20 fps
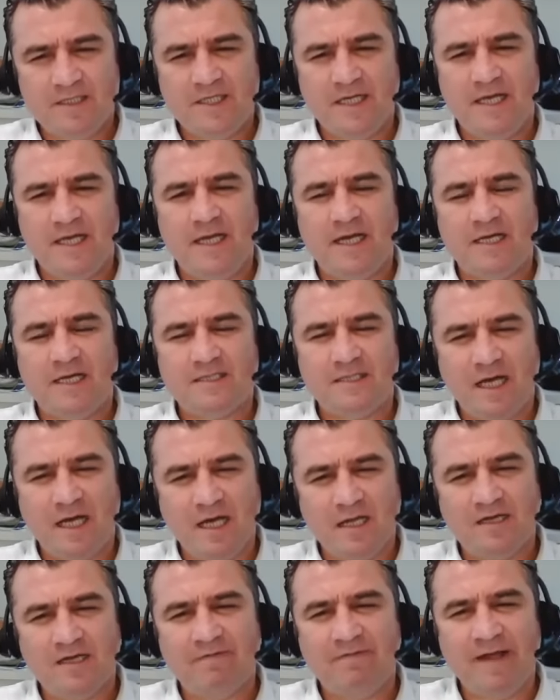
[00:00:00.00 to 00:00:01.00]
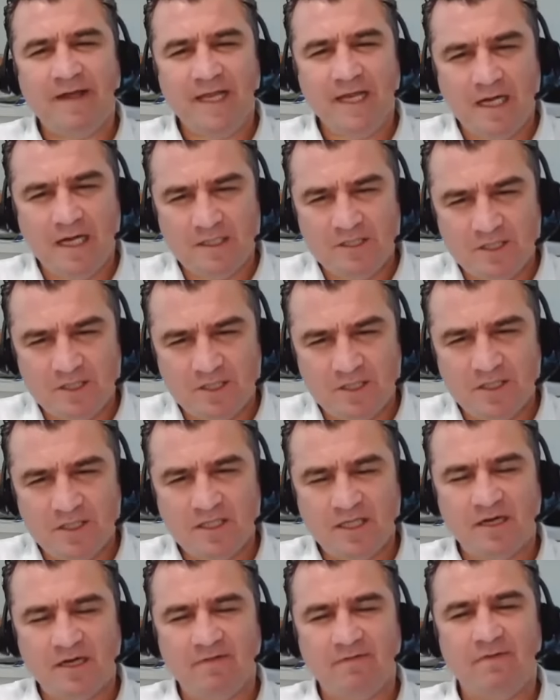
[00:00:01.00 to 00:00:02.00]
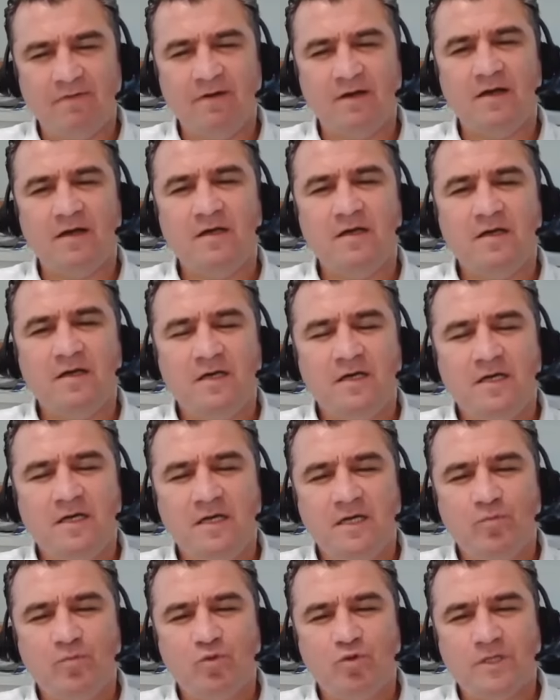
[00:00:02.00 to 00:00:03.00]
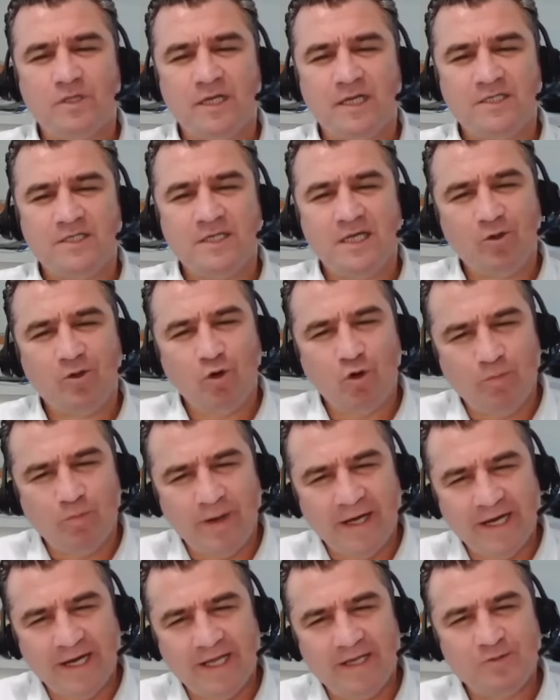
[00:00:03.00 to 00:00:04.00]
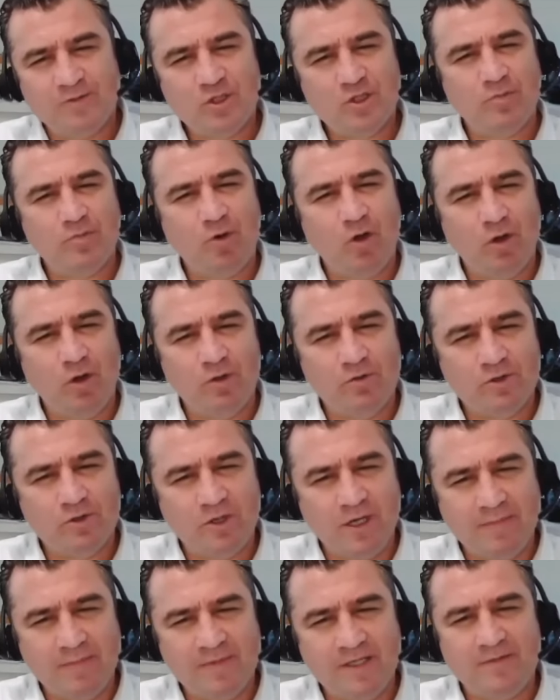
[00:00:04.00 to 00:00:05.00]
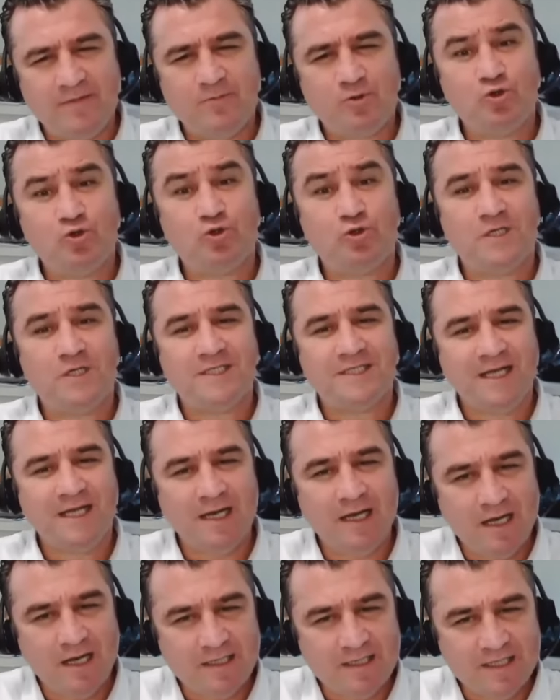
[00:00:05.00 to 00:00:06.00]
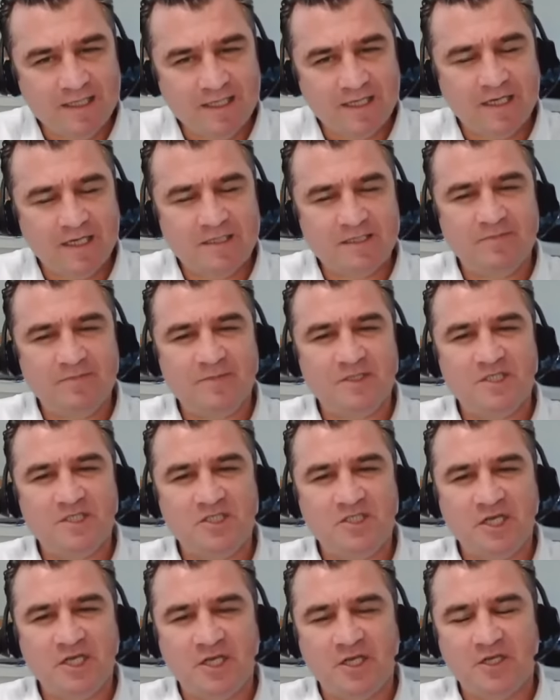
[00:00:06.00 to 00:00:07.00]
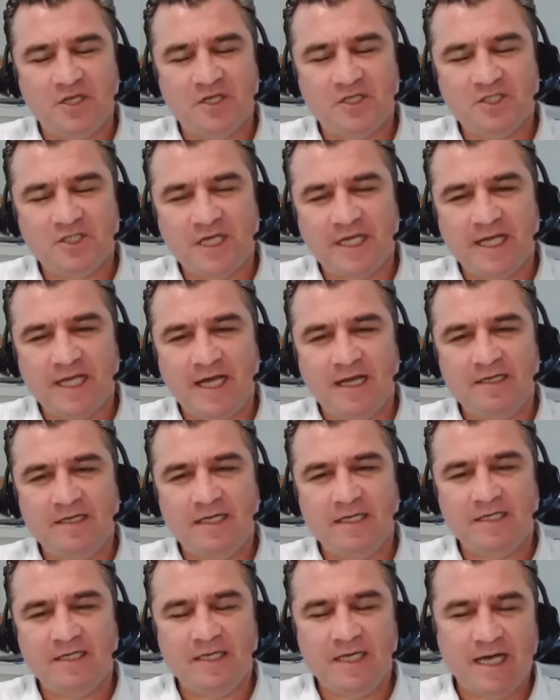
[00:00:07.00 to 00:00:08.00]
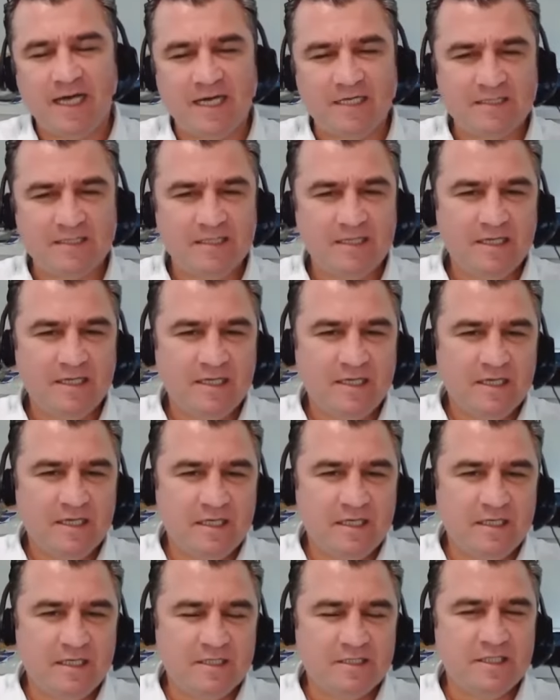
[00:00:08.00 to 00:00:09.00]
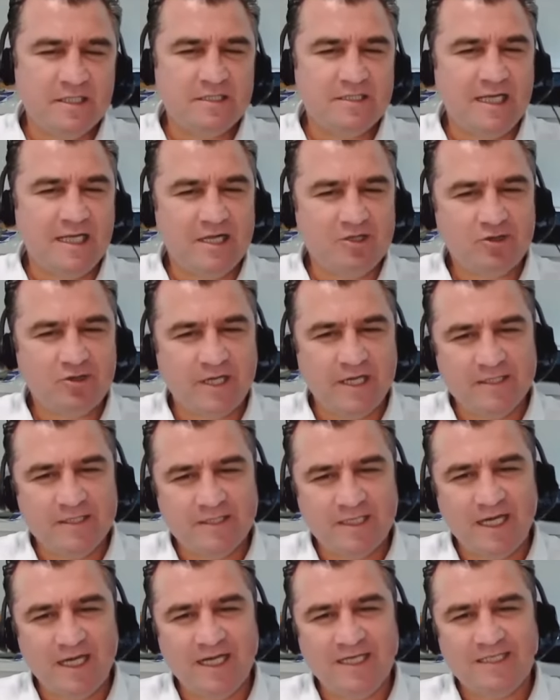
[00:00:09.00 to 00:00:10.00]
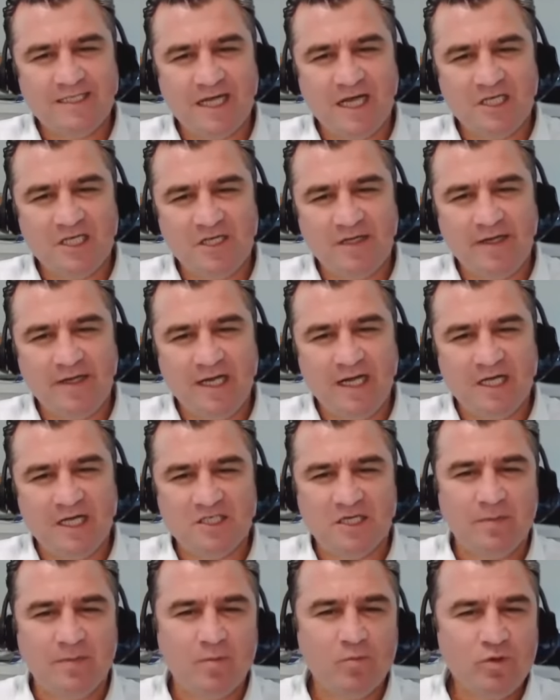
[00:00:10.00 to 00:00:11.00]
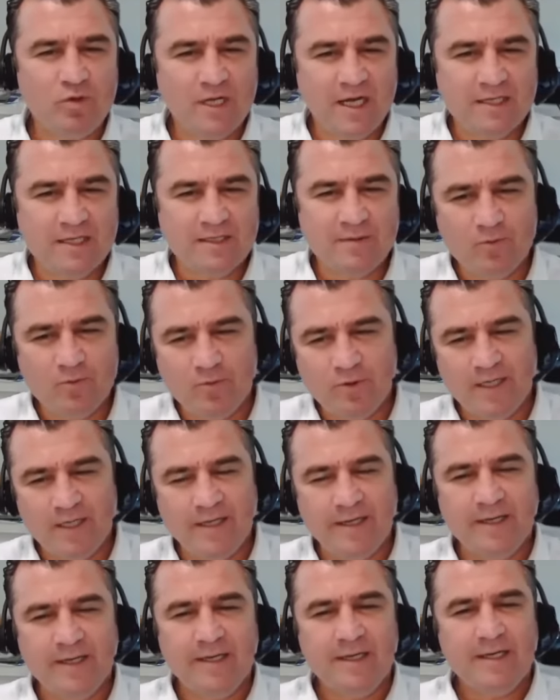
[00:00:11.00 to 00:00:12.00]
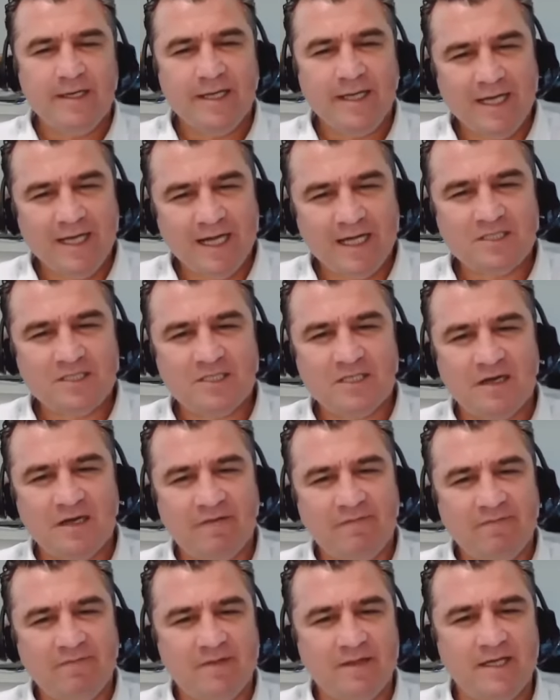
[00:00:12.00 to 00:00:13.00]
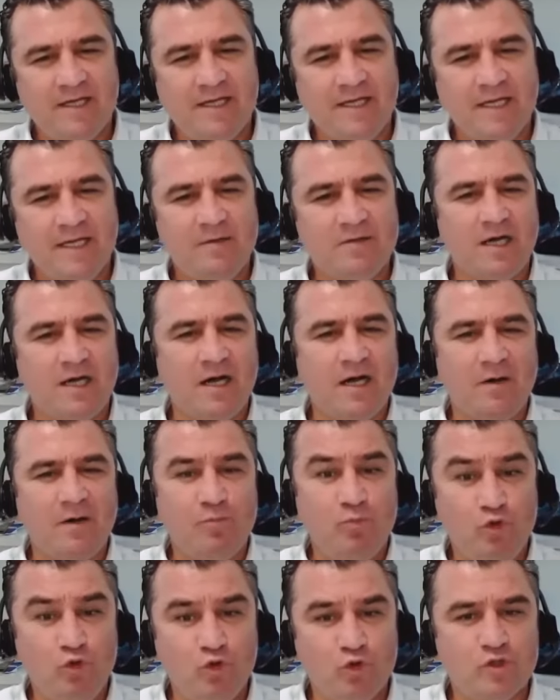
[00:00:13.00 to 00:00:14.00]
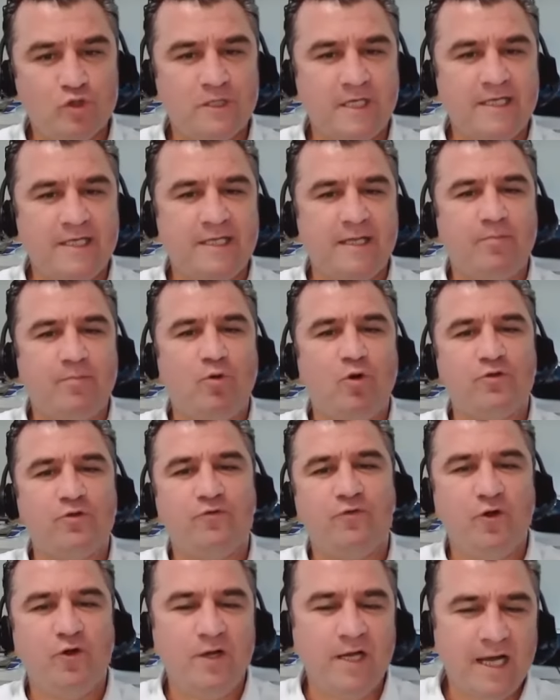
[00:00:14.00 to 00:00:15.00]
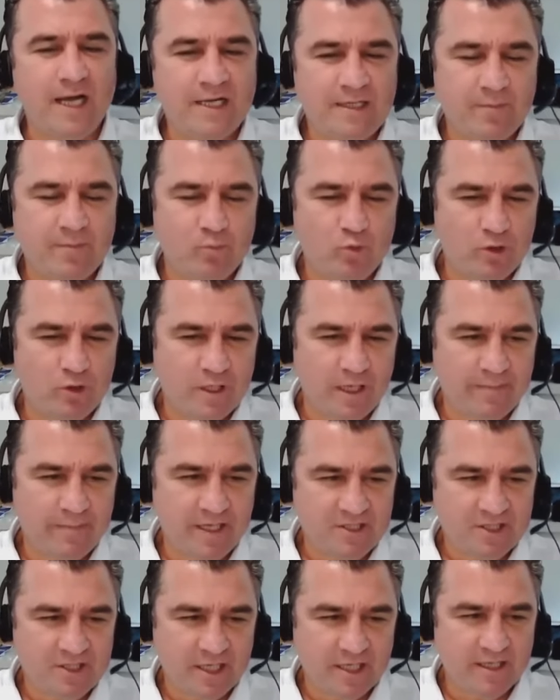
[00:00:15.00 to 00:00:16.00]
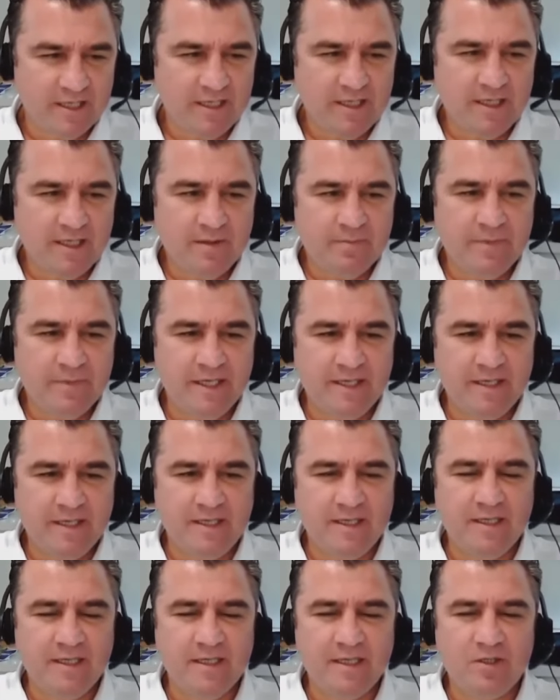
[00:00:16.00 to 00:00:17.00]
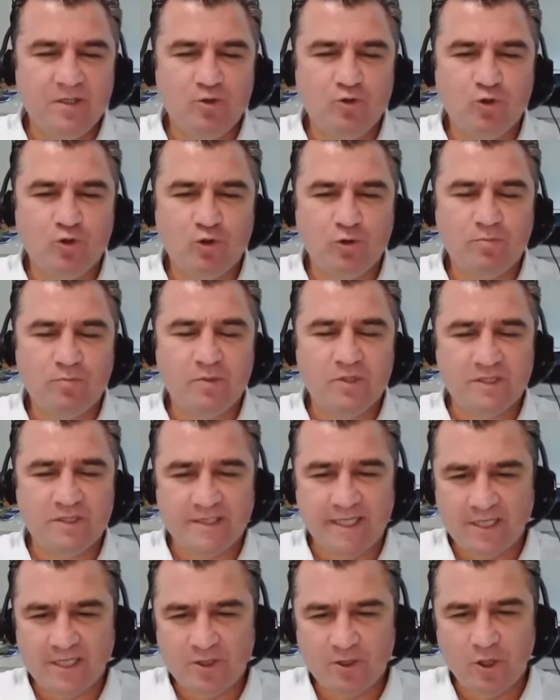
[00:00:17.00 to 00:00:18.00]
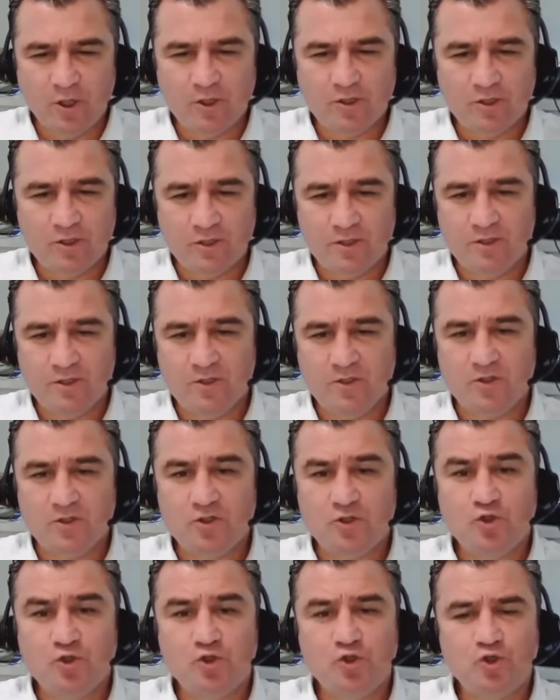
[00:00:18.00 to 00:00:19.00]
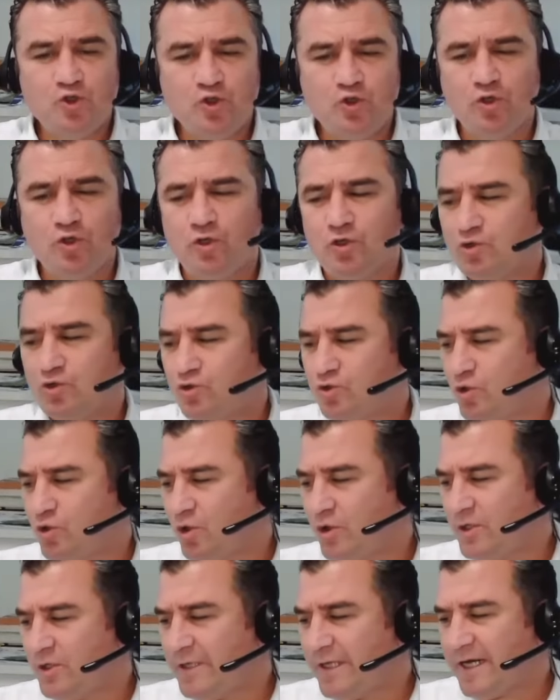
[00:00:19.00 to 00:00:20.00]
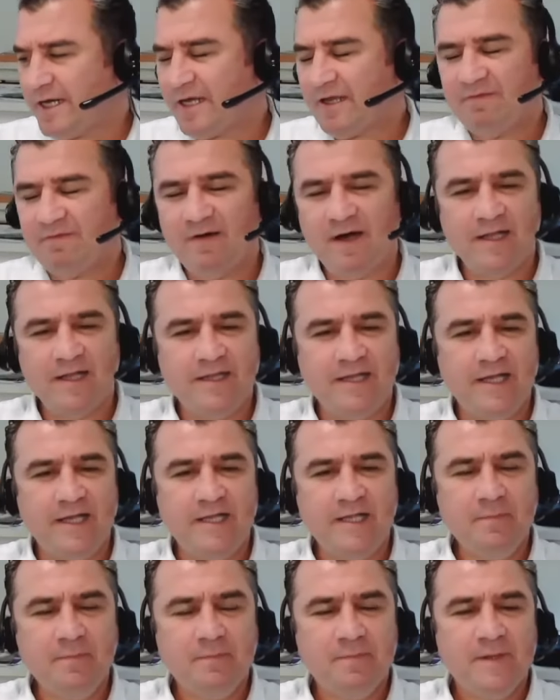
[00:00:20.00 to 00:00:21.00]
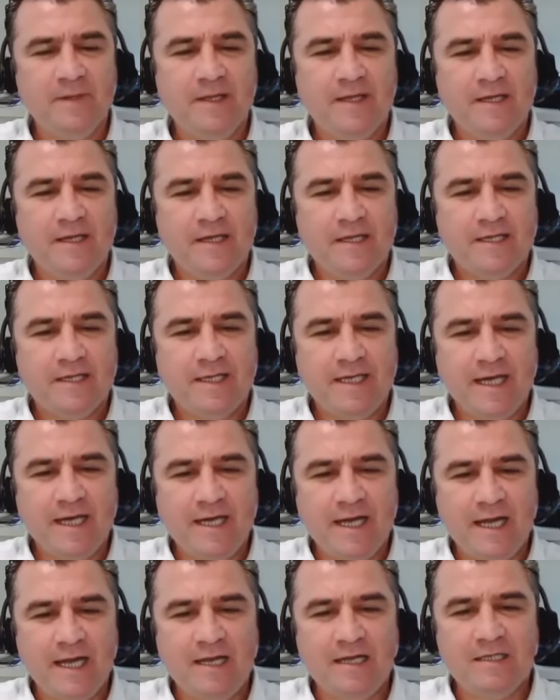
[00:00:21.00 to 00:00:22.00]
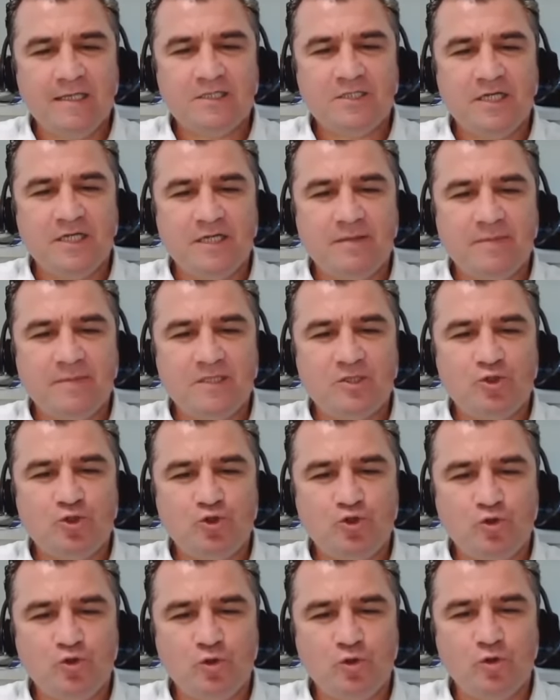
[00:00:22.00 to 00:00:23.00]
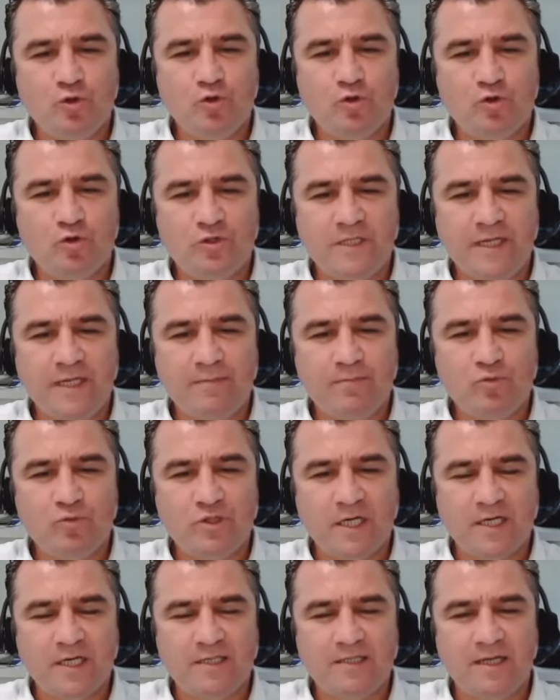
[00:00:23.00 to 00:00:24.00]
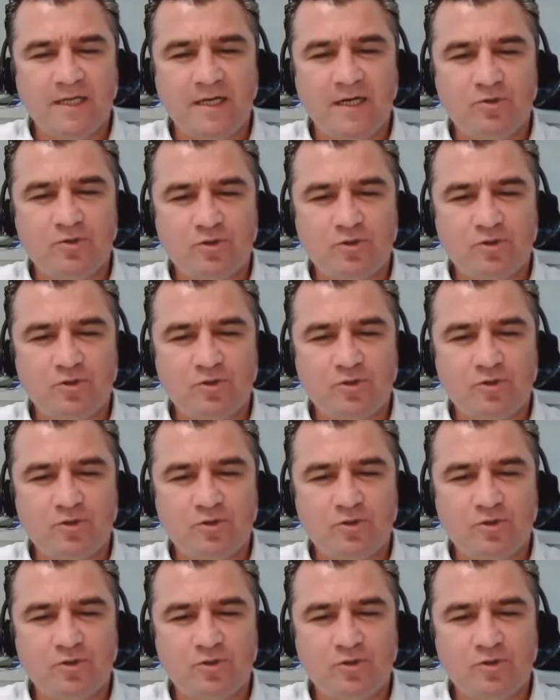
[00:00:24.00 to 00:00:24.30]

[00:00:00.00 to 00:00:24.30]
şeyler, sağlık ve ilaç tarafı, e, burada işte Lokman Ekim Small Cap dedim küçük hisselerde dikkatimizi çek, çekenler e, işte Selçuk Ecza, Eczacı ilaç gibi. Bunlar da böyle ilaç tarafında yine daha büyük sayıda portföylerde bulunabilecek bir e, durum, sektör. E, şunu son olarak ifade edeyim. Genel şeyimiz şu Temmuz'a kadar